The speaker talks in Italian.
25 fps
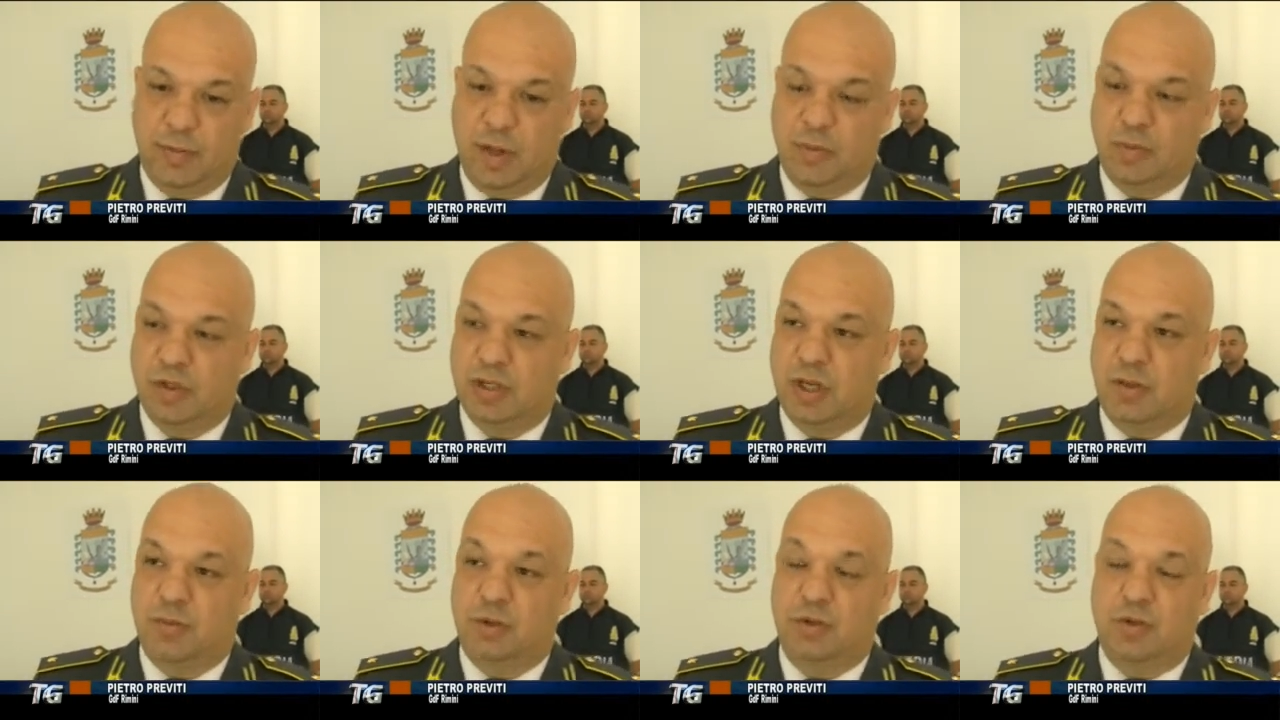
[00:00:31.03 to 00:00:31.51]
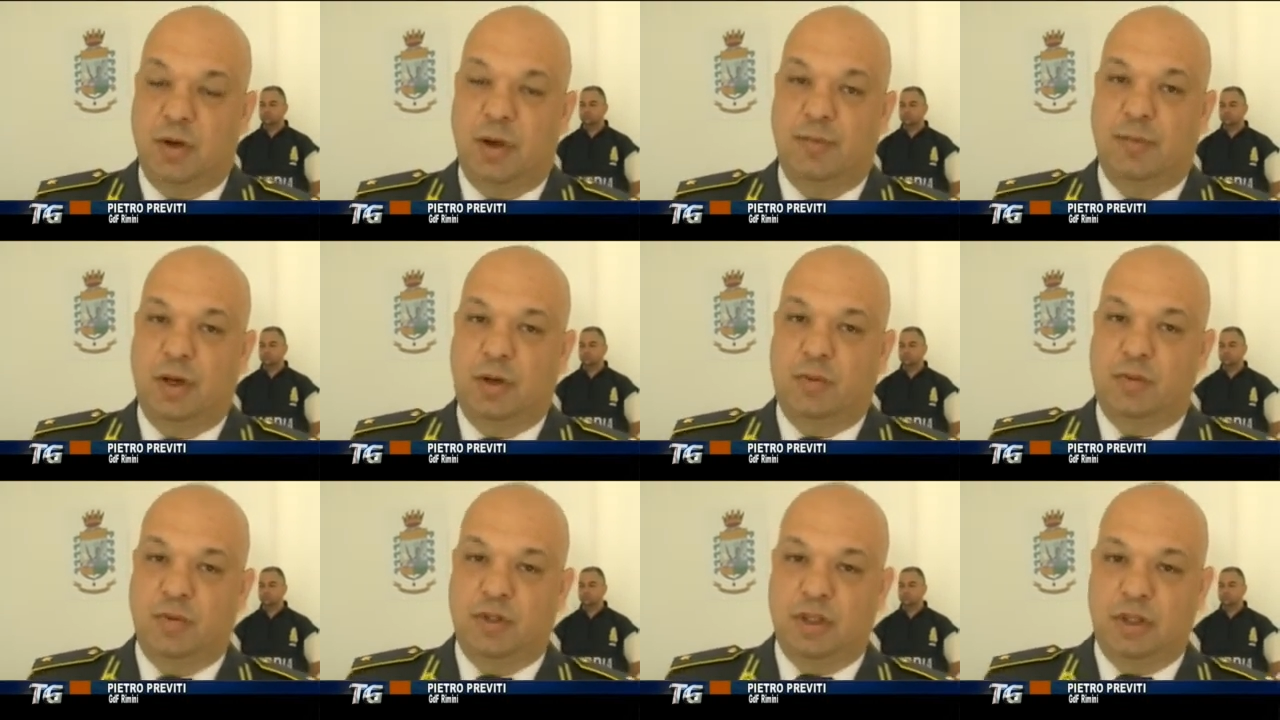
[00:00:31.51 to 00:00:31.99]
abbiamo eseguito
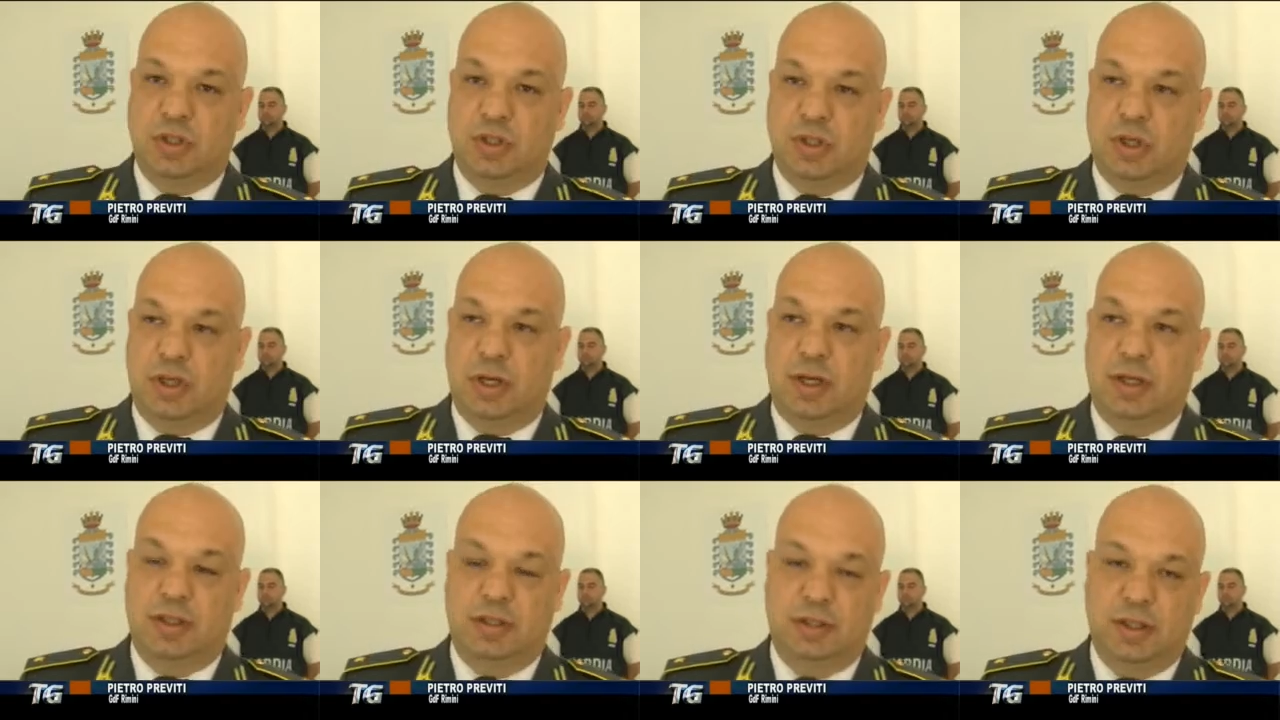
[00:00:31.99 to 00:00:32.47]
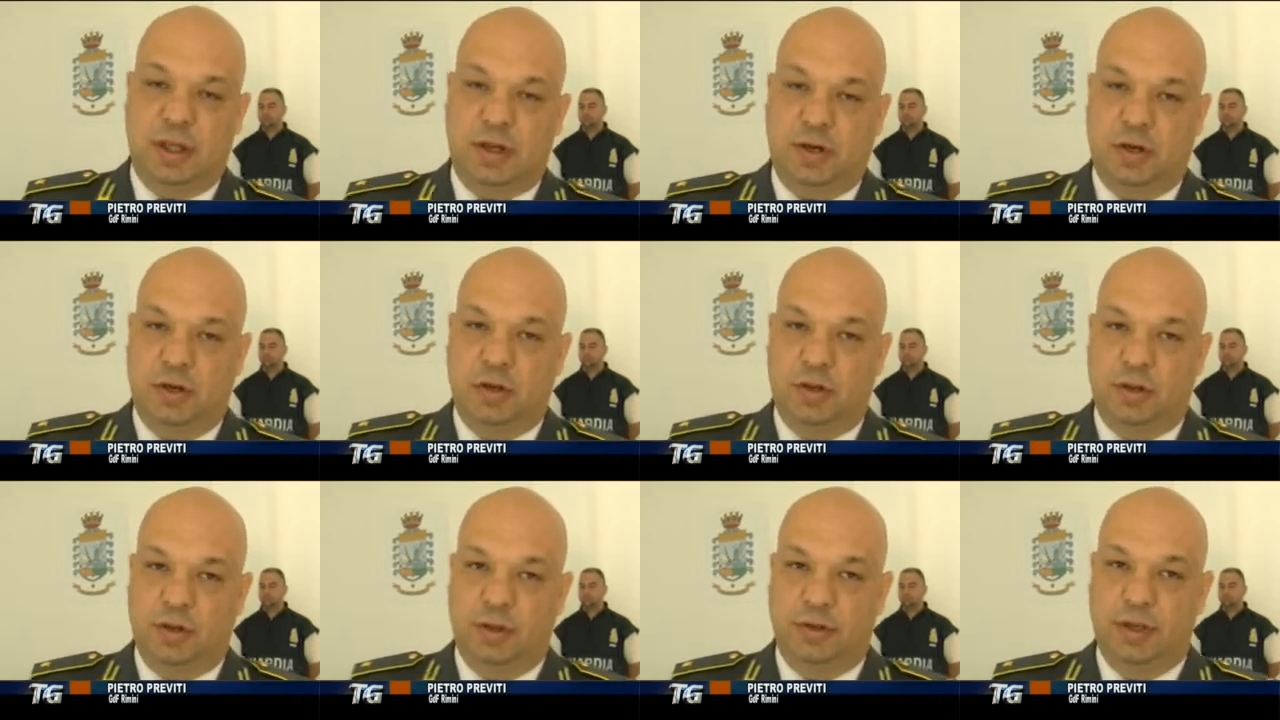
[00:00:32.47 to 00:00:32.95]
una perquisizione
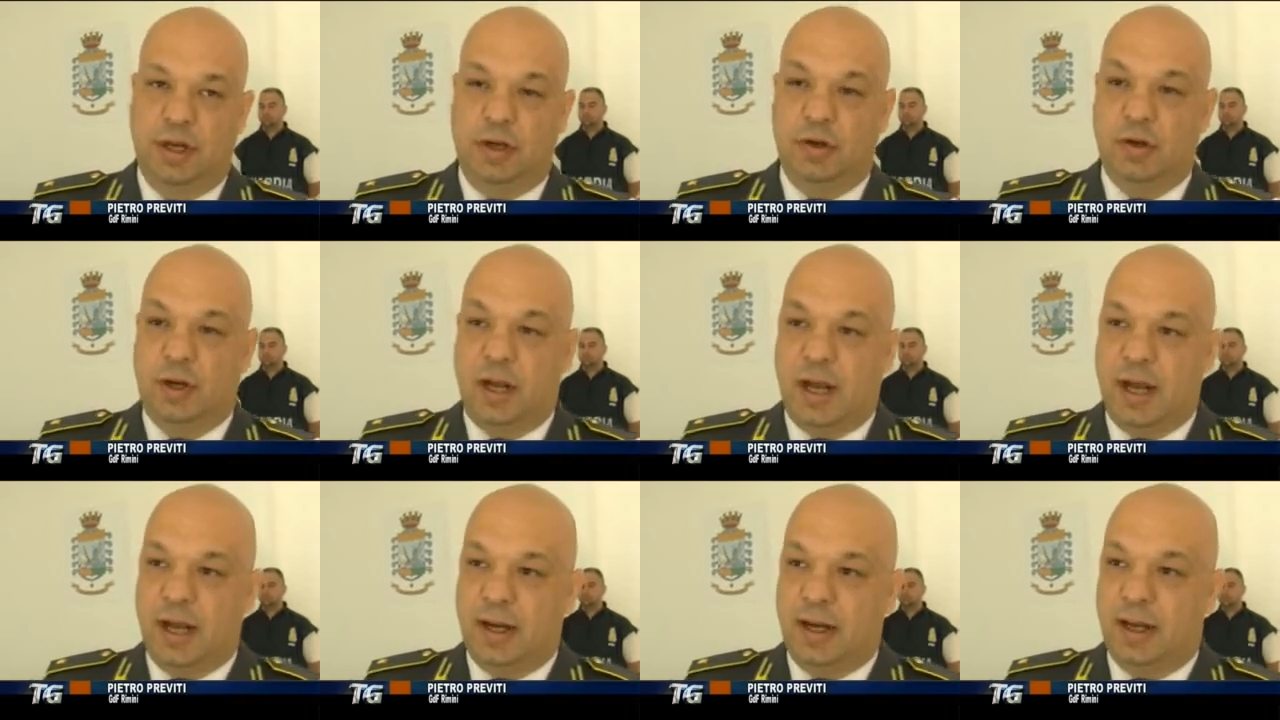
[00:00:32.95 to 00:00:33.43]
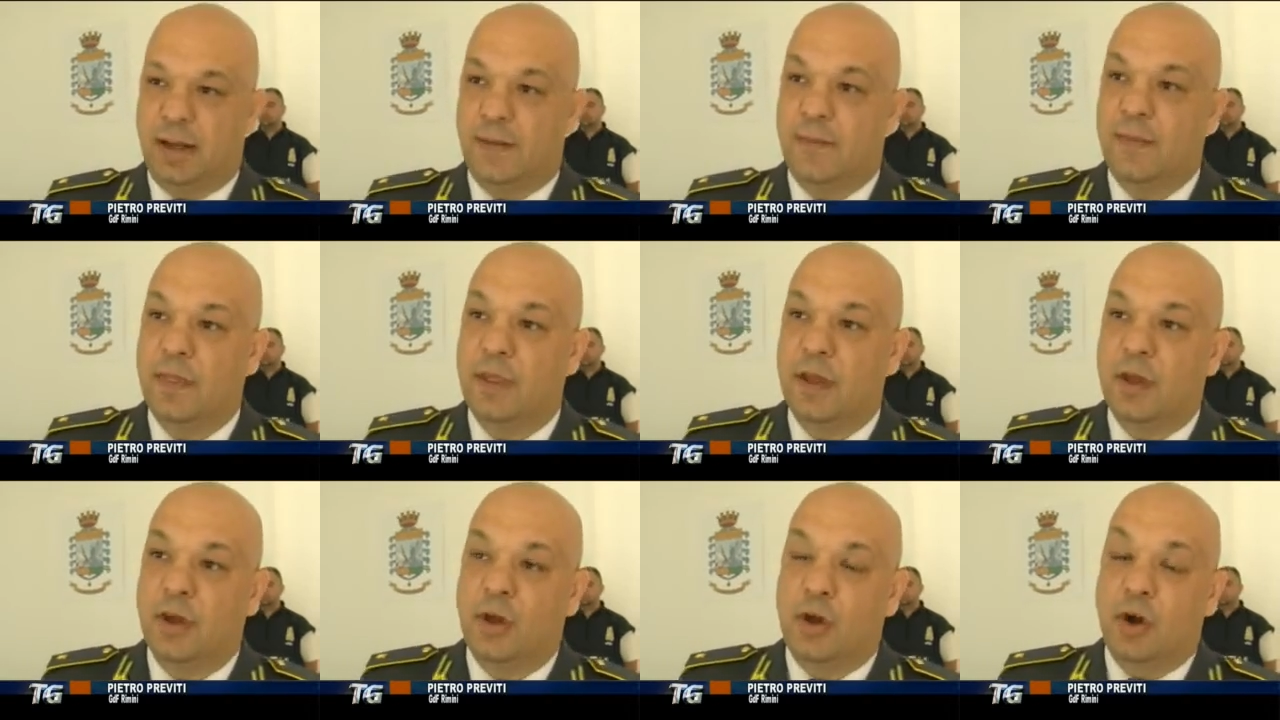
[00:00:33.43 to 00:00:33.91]
all'interno del
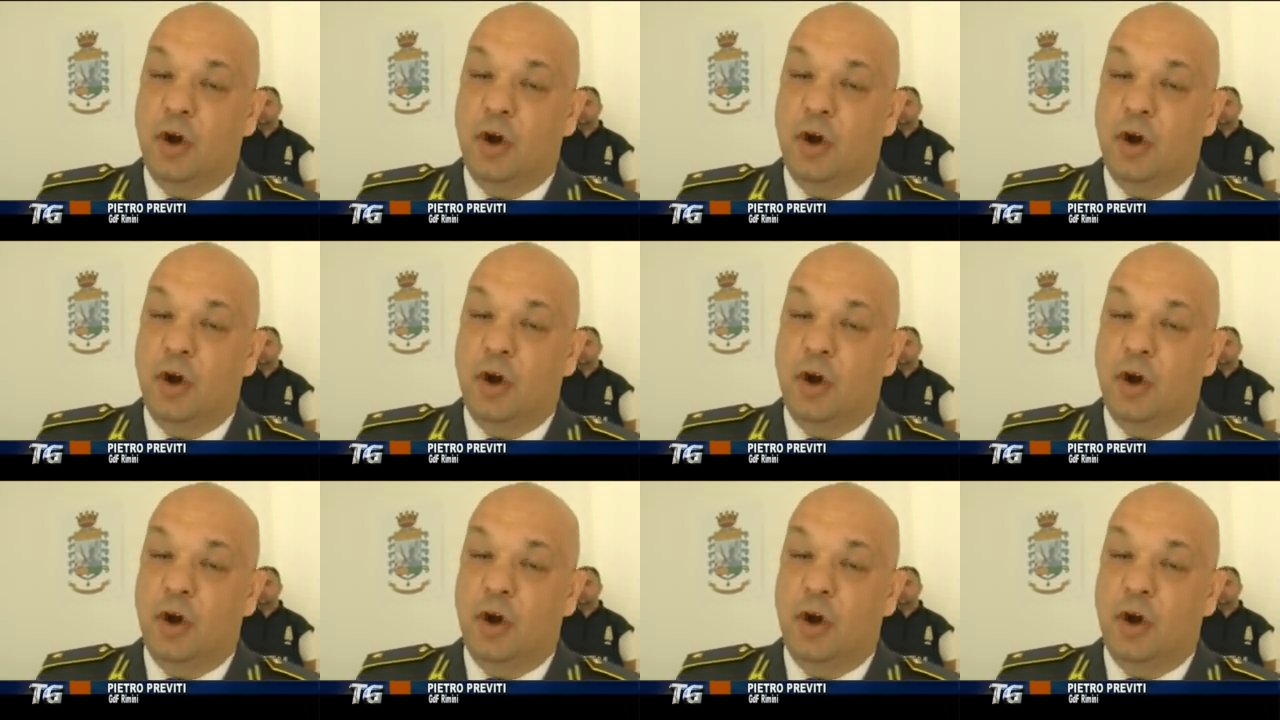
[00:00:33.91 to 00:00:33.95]
locale